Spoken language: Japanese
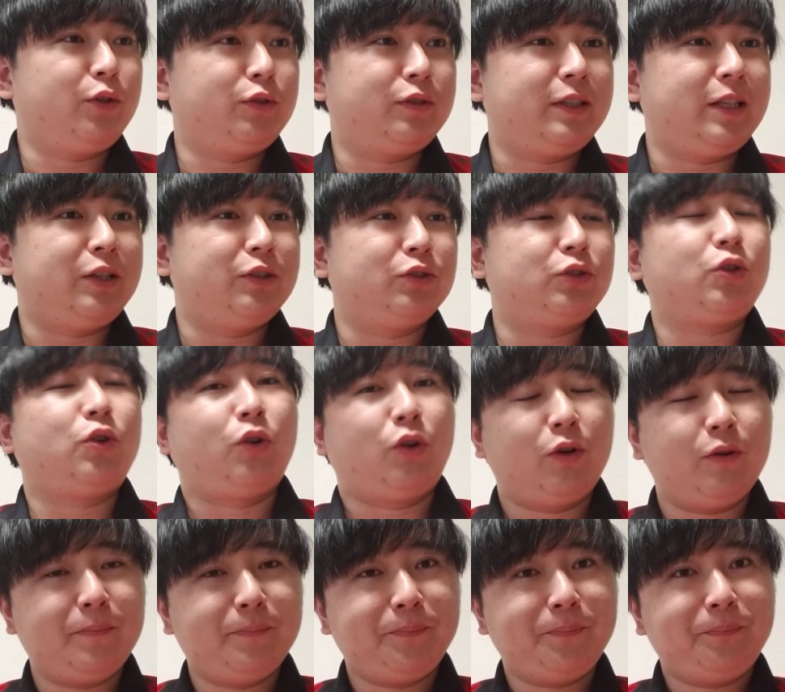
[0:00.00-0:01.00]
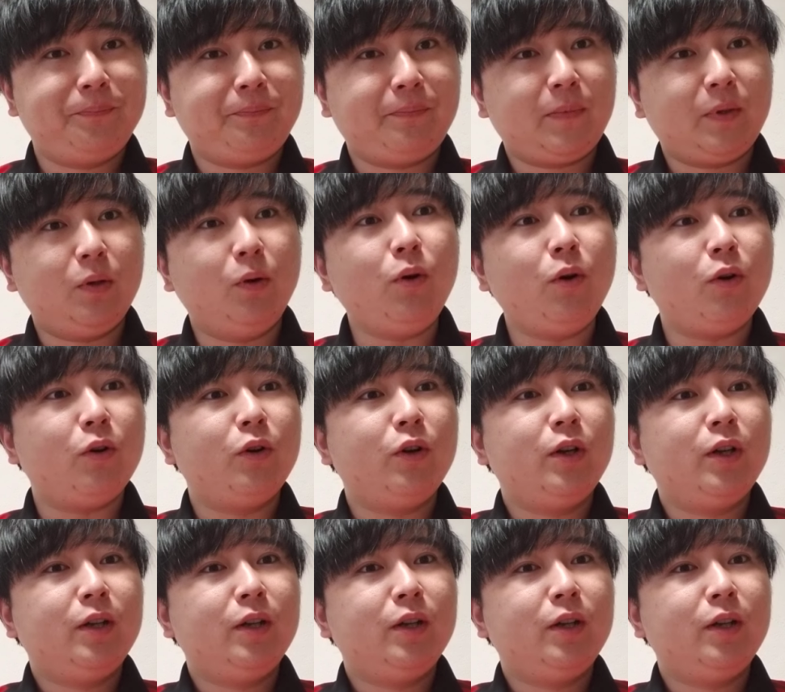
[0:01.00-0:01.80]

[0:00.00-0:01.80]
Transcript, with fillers: るっていうところを